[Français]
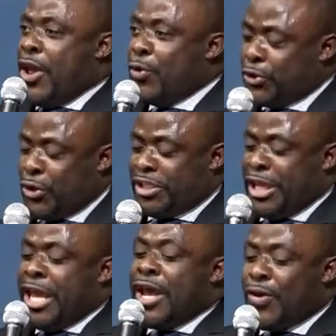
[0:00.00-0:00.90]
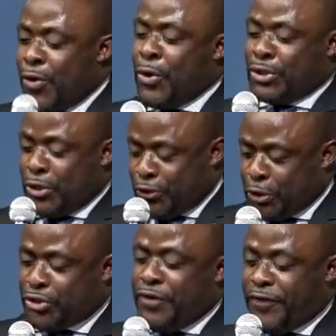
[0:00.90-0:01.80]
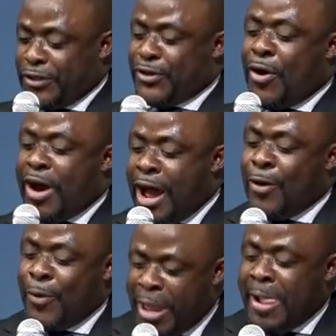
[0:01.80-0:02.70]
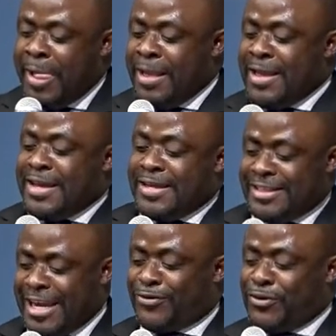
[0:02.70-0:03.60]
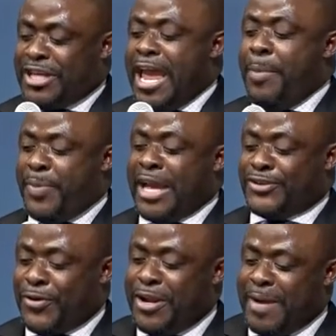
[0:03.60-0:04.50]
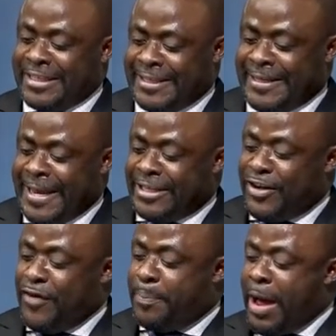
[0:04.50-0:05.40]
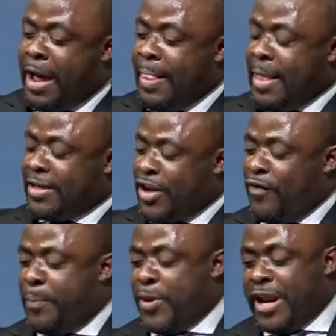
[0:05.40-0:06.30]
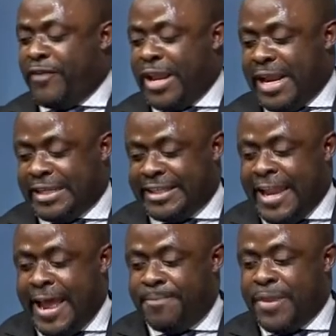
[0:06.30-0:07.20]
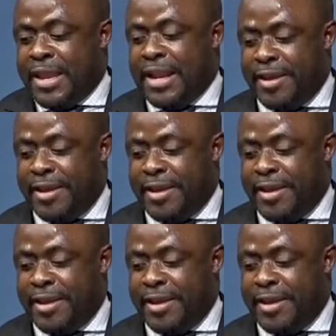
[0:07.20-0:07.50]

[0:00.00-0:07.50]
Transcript: Et nous aussi, nous nous autosuffisons en lui. J'ai touché un peu à son immensité. Je ne vais pas, je ne vais plus revenir à cela.